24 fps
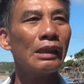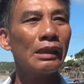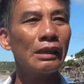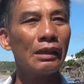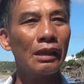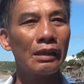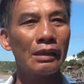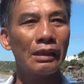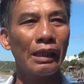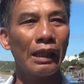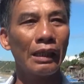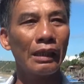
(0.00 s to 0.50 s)
cái
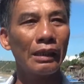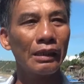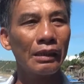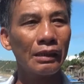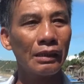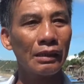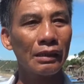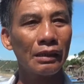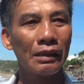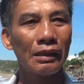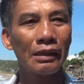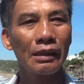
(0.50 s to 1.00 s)
tình
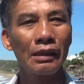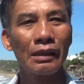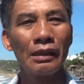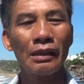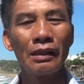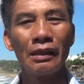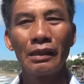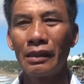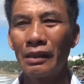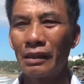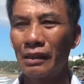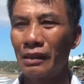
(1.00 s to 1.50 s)
trạng
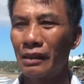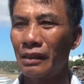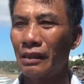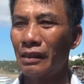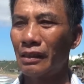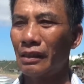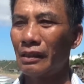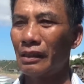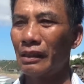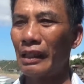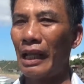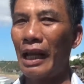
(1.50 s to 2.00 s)

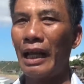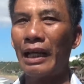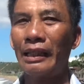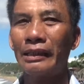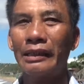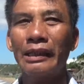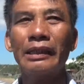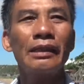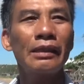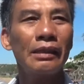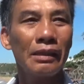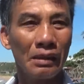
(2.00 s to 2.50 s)
nhà
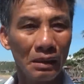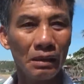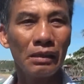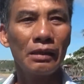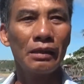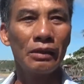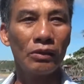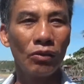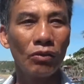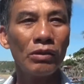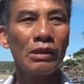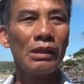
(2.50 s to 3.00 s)
sẽ
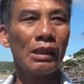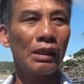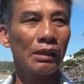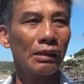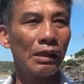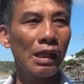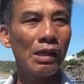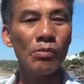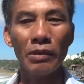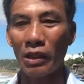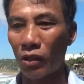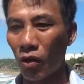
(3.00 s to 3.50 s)
nói là
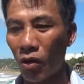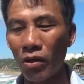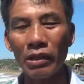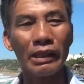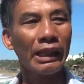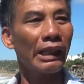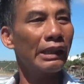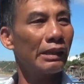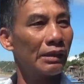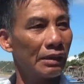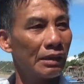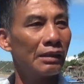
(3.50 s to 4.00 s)
nếu mà có một
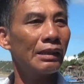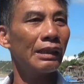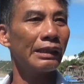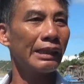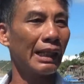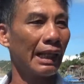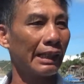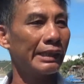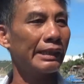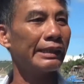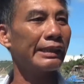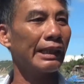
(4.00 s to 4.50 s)
cây nữa là
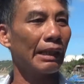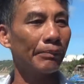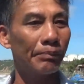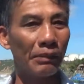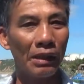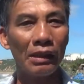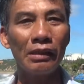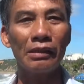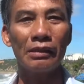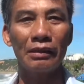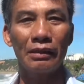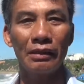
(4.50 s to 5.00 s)
nhà sẽ sập
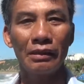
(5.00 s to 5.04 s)
đó